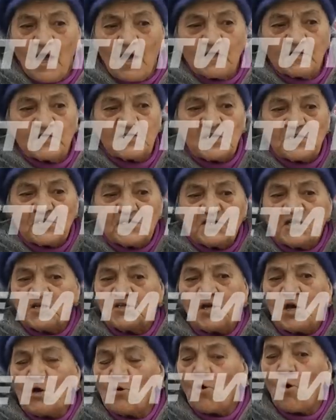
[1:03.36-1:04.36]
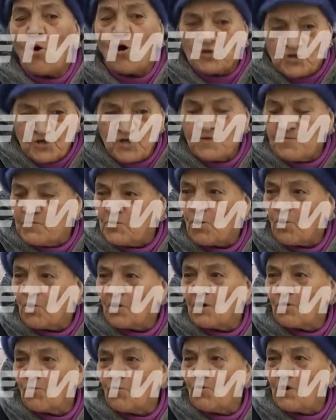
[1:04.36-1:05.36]
Здесь детей очень
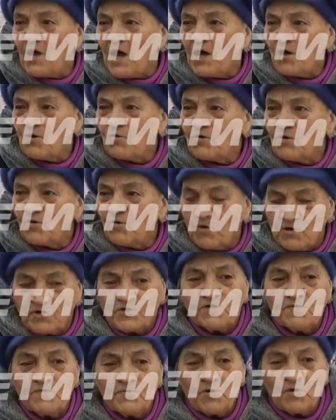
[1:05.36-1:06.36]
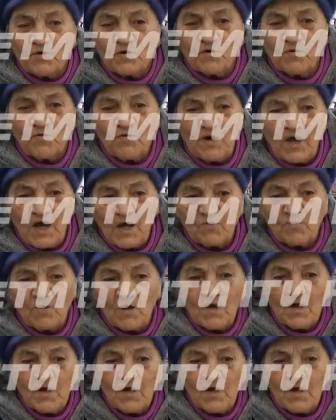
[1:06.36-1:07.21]
много гуляют, очень много гуляют.